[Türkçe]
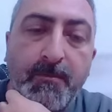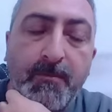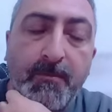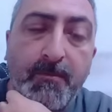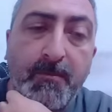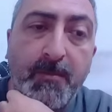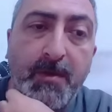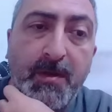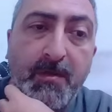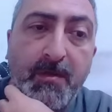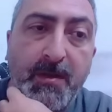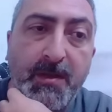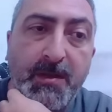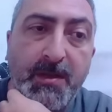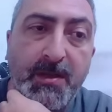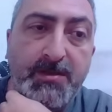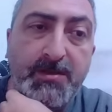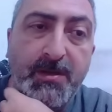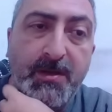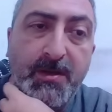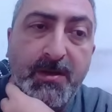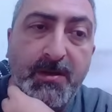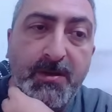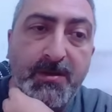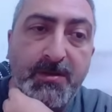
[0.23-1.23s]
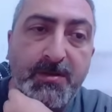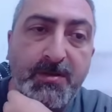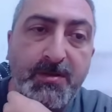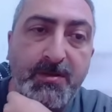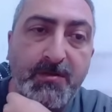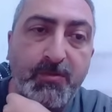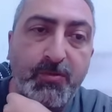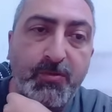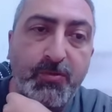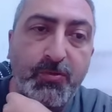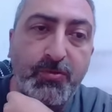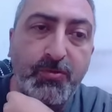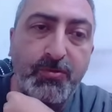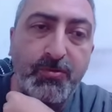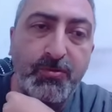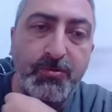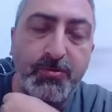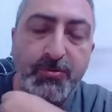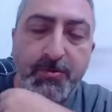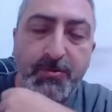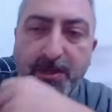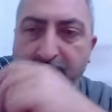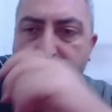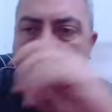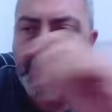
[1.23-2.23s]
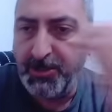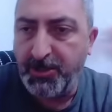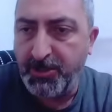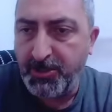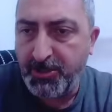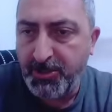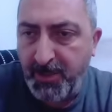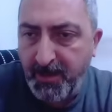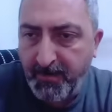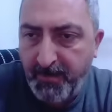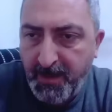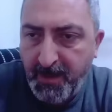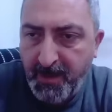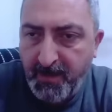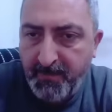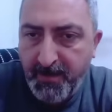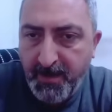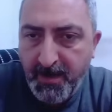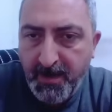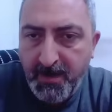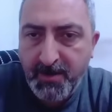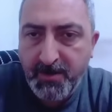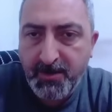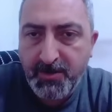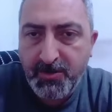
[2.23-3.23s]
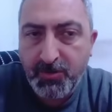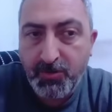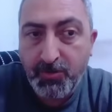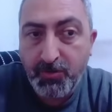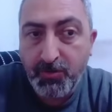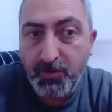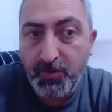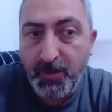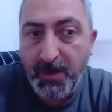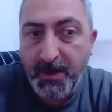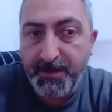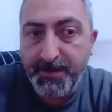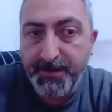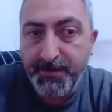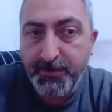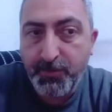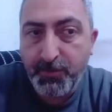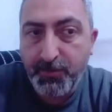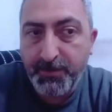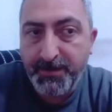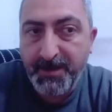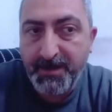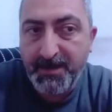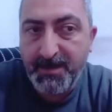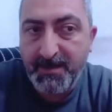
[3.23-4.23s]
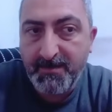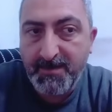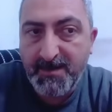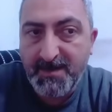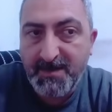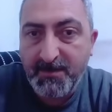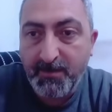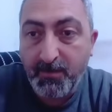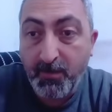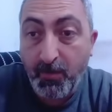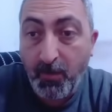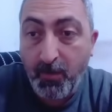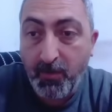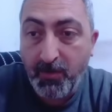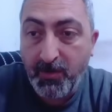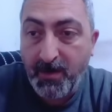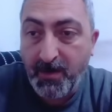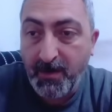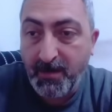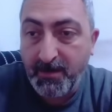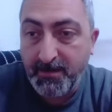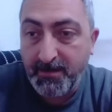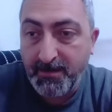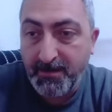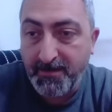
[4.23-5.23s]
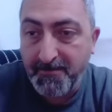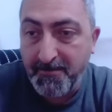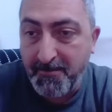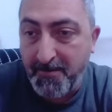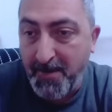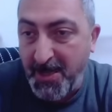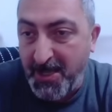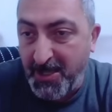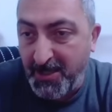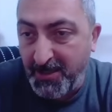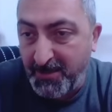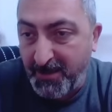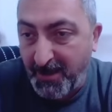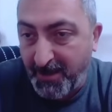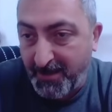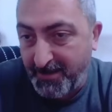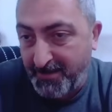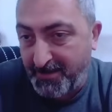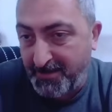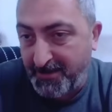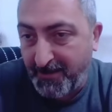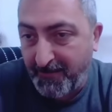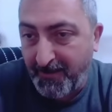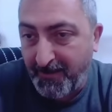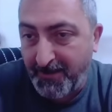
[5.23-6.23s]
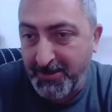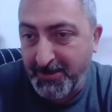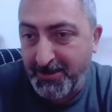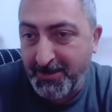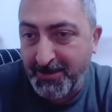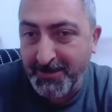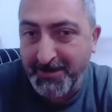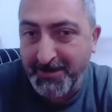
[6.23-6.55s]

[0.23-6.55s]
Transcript: Merhaba arkadaşlar. Bugün açılışla beraber şu hani dün dediğimiz Mogam Meydan Savaşı